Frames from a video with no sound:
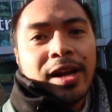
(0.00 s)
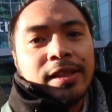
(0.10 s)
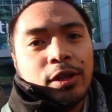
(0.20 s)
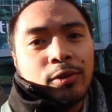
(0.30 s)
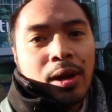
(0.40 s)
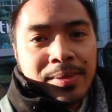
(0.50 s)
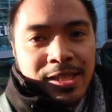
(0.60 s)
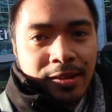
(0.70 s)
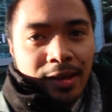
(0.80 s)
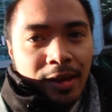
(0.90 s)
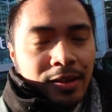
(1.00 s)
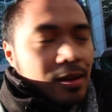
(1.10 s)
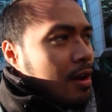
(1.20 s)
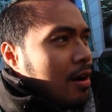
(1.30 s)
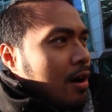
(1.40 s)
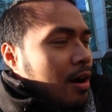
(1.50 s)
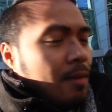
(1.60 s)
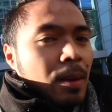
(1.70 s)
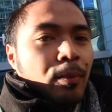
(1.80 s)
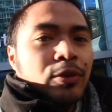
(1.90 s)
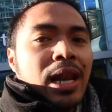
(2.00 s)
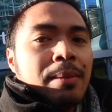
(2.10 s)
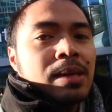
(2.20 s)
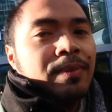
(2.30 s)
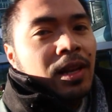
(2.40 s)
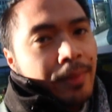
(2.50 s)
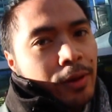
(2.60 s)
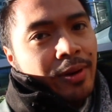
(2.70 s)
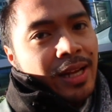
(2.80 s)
andito kami sa The Hague. Um, papunta kami sa Filipino